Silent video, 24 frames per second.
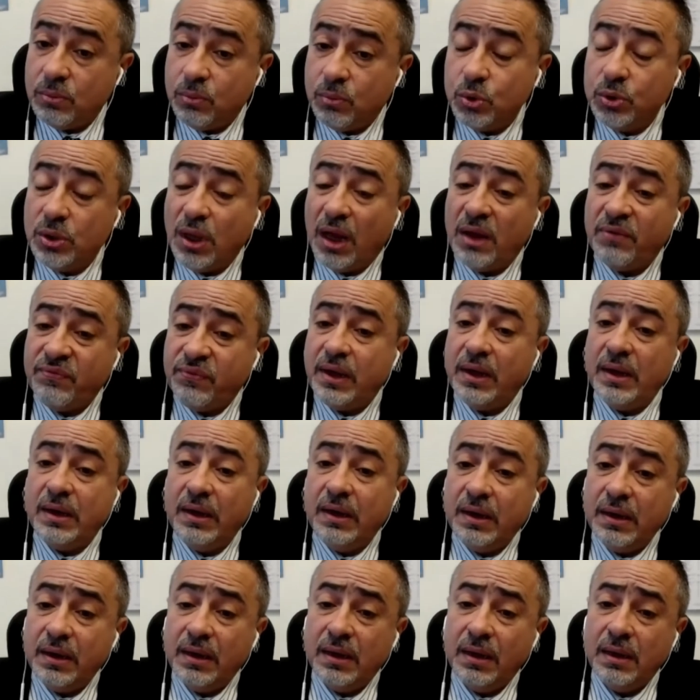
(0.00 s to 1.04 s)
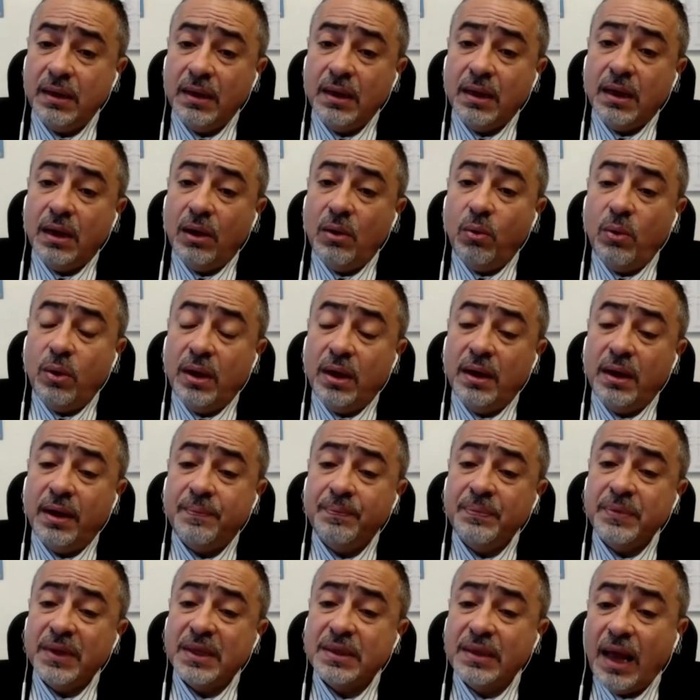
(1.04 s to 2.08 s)
مضاف لها
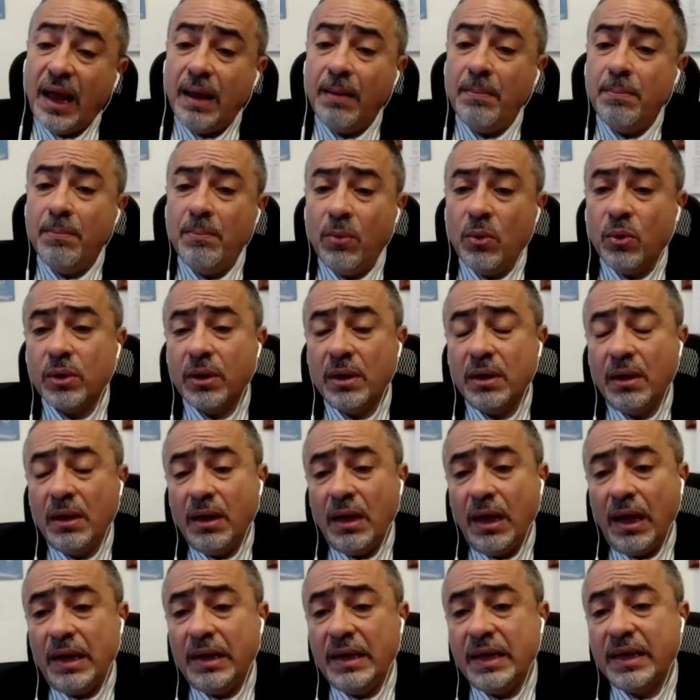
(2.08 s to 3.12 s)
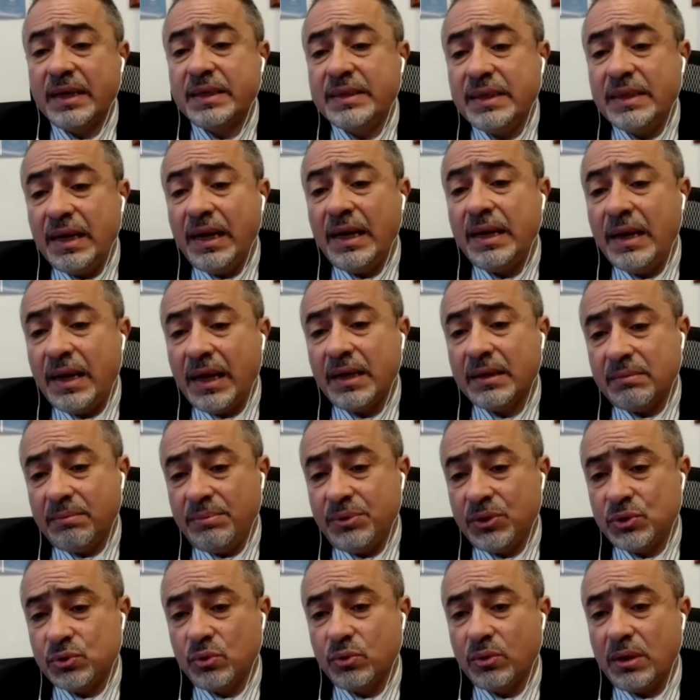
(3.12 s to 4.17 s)
هو تعمق الاختلالات
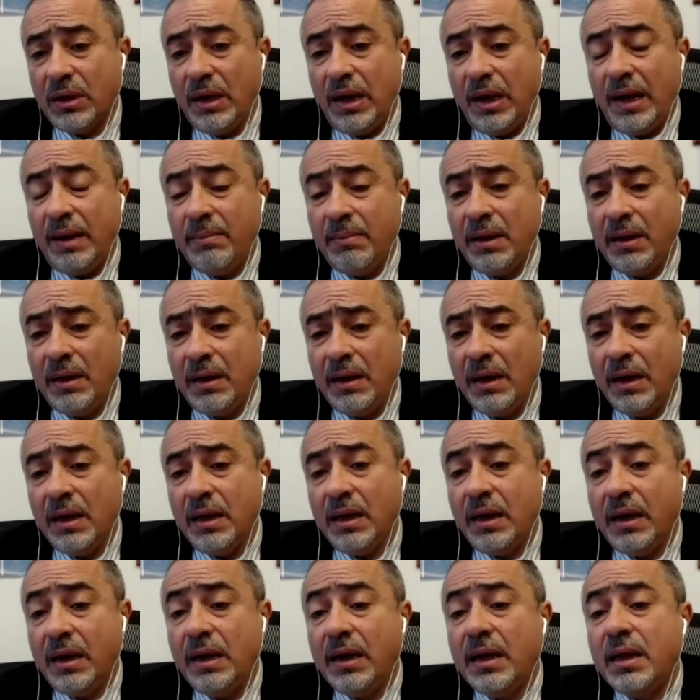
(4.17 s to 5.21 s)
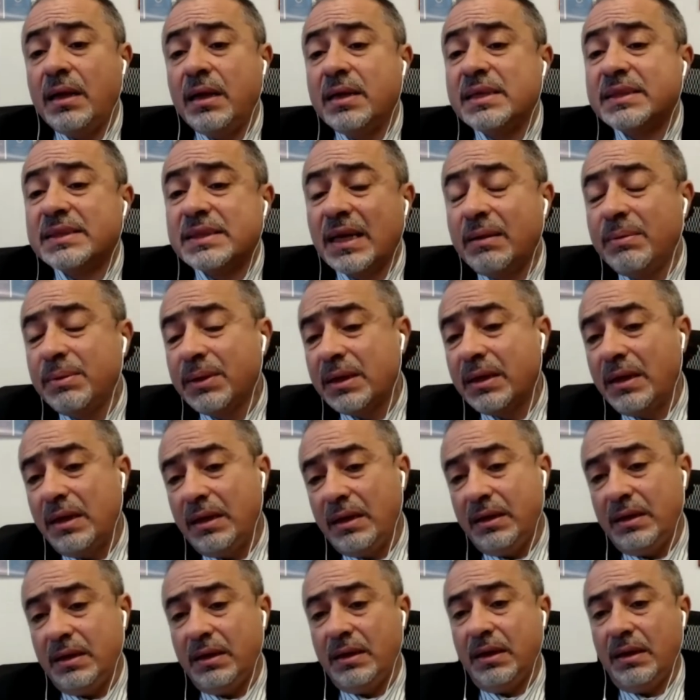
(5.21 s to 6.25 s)
بسوق العمل اللي هي نعم.
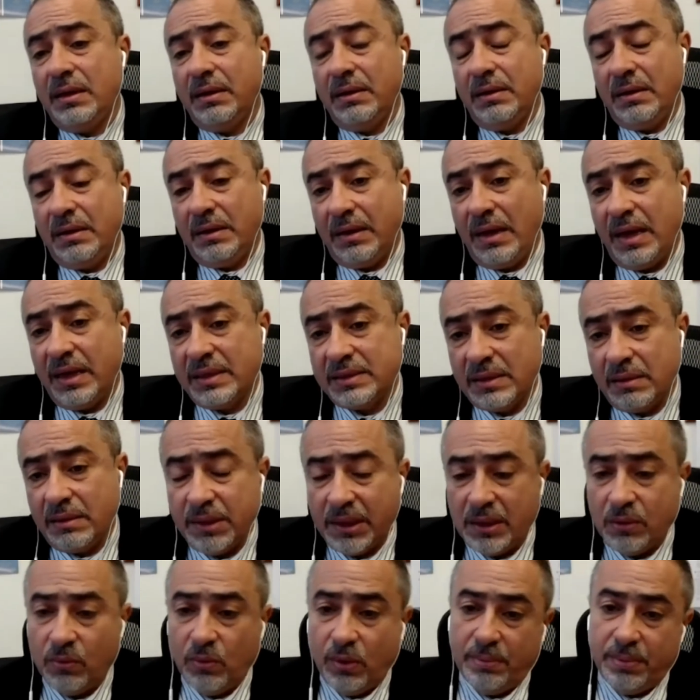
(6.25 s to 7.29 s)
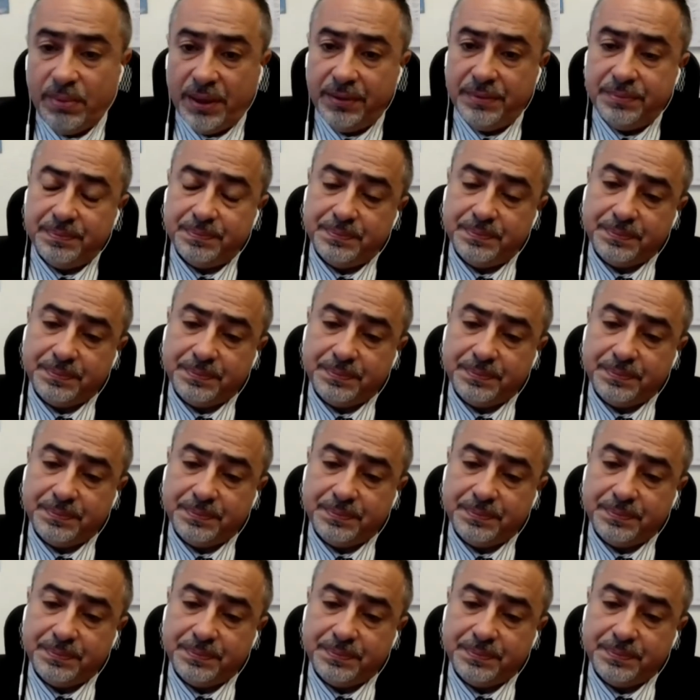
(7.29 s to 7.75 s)
سابقة لأزمة الوباء